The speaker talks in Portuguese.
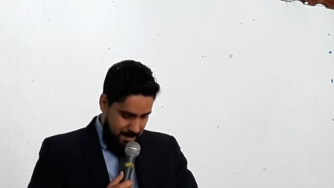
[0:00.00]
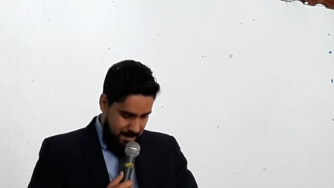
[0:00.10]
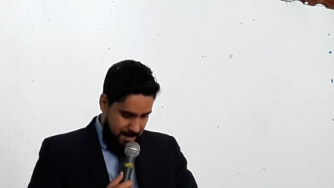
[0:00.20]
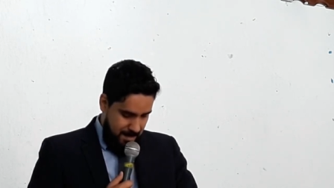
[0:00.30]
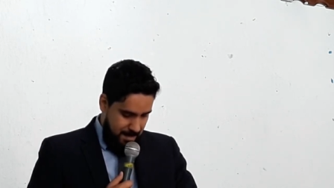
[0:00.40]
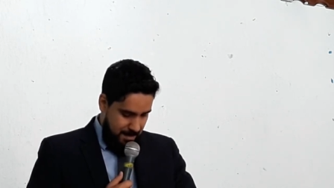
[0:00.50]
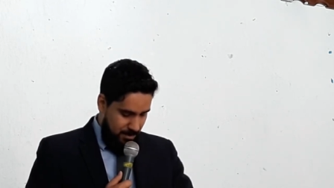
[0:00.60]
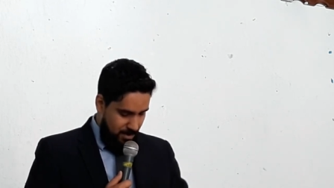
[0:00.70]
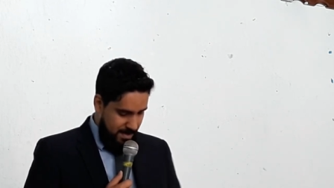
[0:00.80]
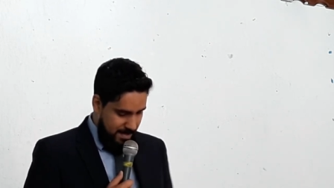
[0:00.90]
e
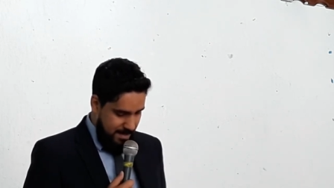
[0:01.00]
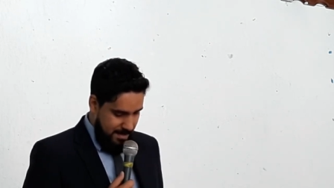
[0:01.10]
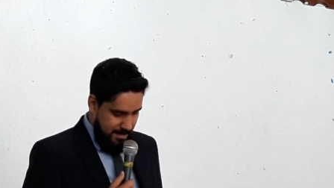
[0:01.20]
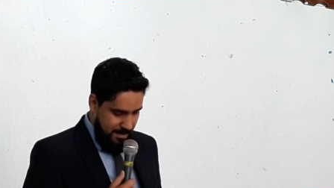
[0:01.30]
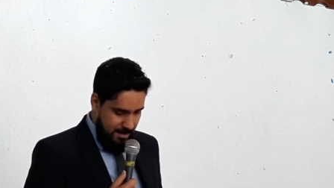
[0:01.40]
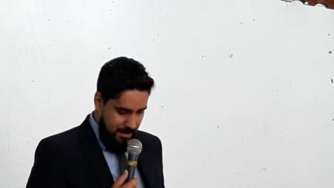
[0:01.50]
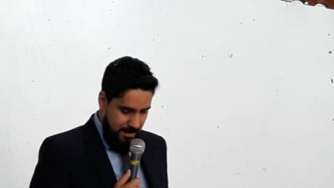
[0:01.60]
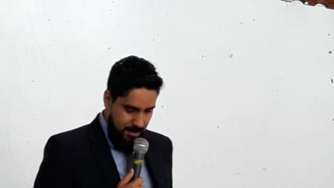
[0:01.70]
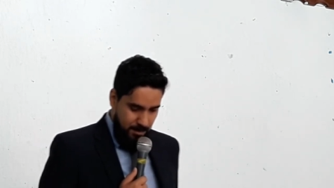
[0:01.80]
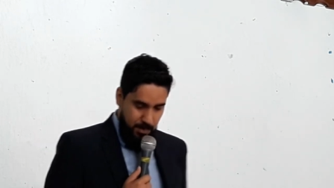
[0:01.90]
nós
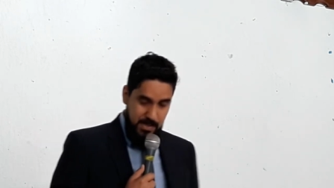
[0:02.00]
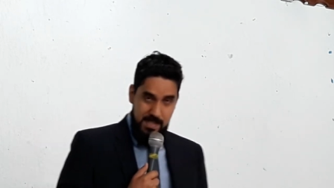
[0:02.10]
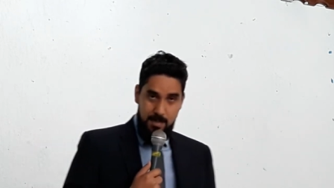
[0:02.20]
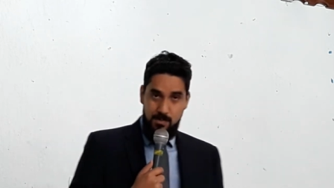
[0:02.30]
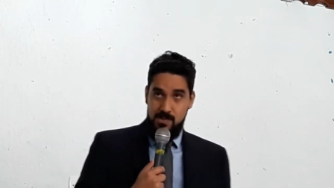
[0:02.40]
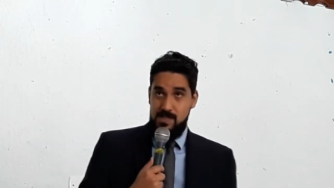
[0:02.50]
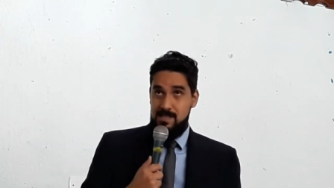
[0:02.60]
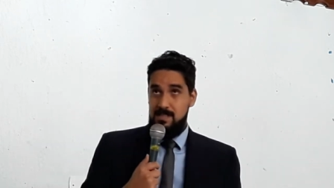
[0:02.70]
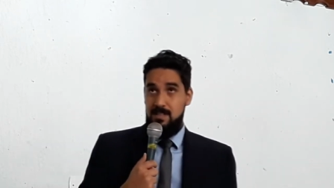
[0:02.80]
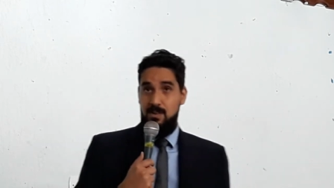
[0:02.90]

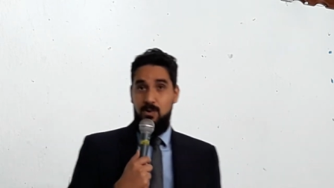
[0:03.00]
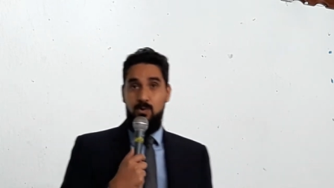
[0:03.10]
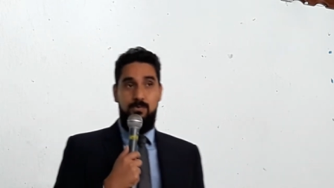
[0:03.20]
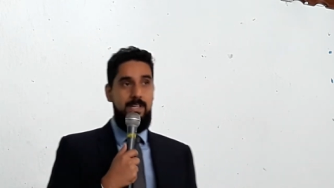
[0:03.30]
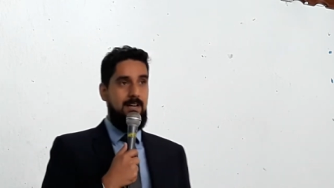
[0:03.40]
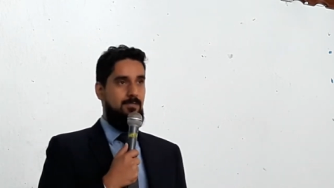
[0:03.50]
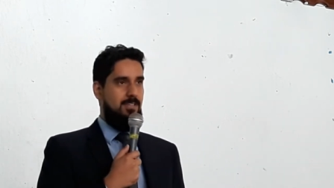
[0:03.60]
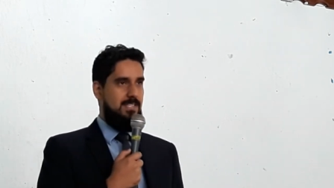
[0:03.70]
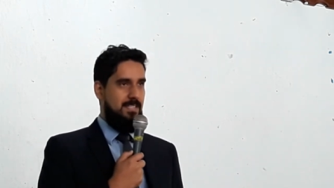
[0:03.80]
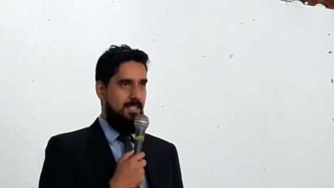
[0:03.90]
possamos ouvir a voz de